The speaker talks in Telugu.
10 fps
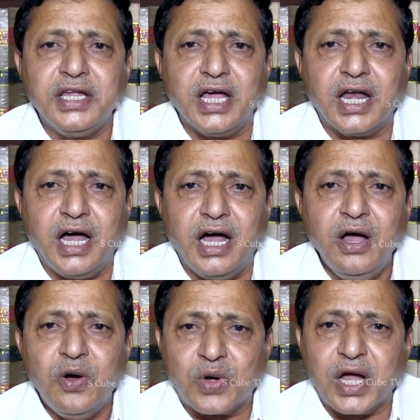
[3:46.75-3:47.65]
ఇవాళ
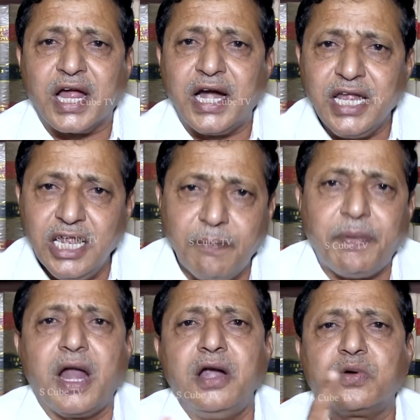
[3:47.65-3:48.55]
ఒక గడీల
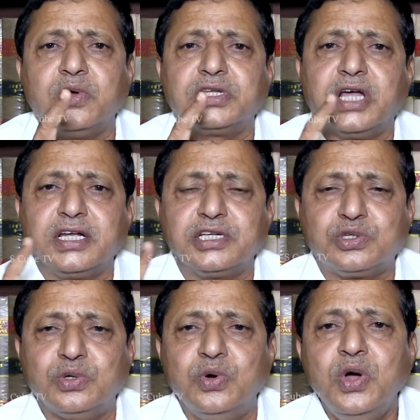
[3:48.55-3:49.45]
పాలన
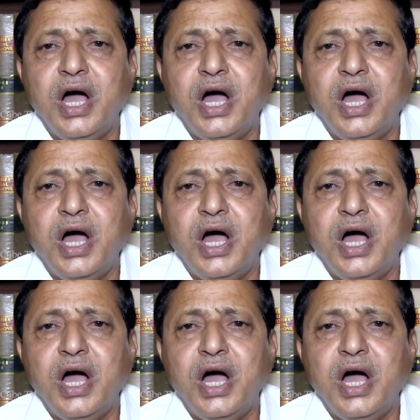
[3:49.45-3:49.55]
కొనసాగిస్తూ